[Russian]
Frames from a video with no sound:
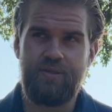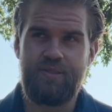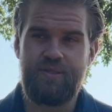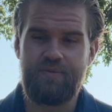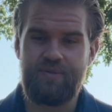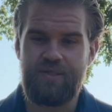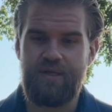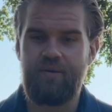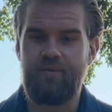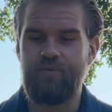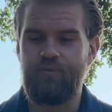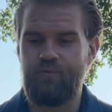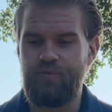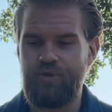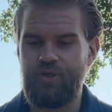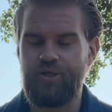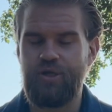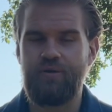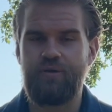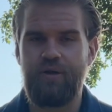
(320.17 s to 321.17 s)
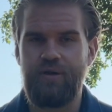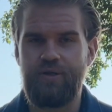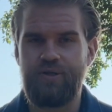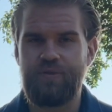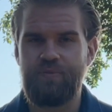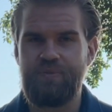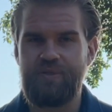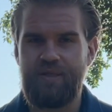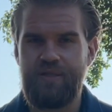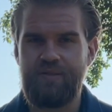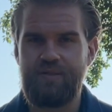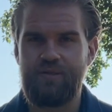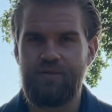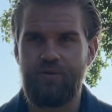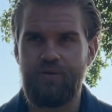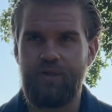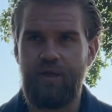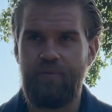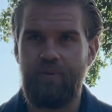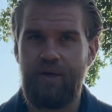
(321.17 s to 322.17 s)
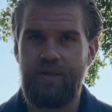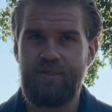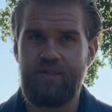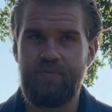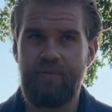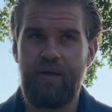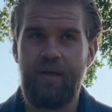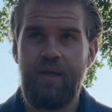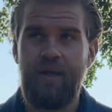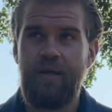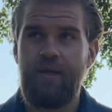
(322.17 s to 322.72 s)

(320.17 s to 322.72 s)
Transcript: тем самым уменьшают количество специалистов, которые необходимы.